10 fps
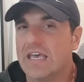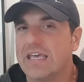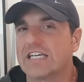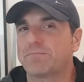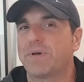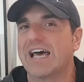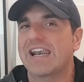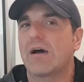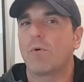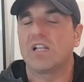y esperar
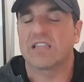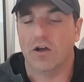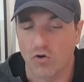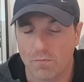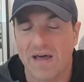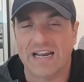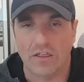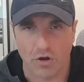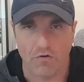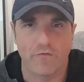la vuelta con un
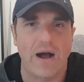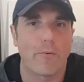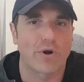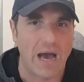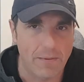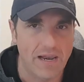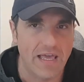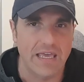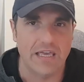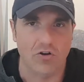marcador
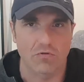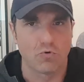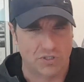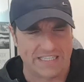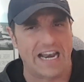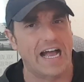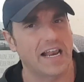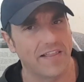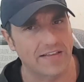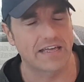favorable y con mucha
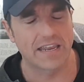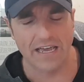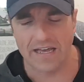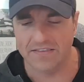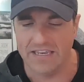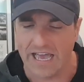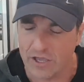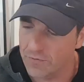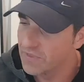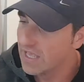tranquilidad diría
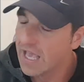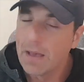yo,